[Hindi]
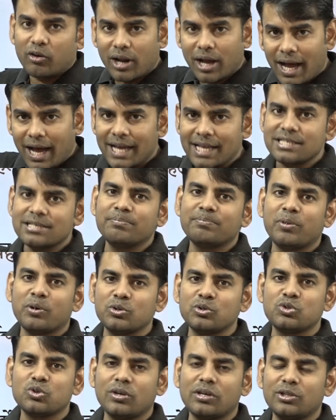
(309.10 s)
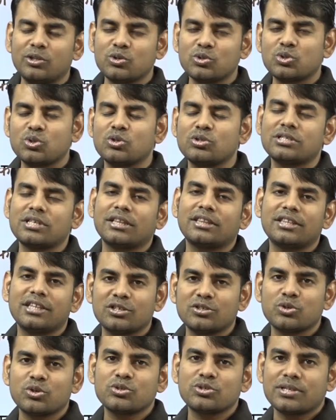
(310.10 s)
और आज हम पहुंच चुके हैं दोस्तों
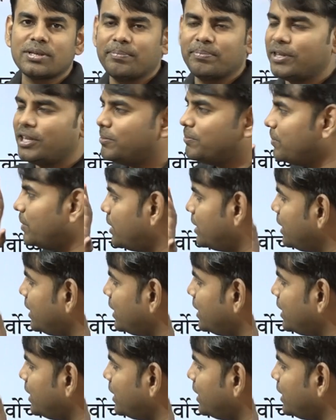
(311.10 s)
1700 समथिंग पर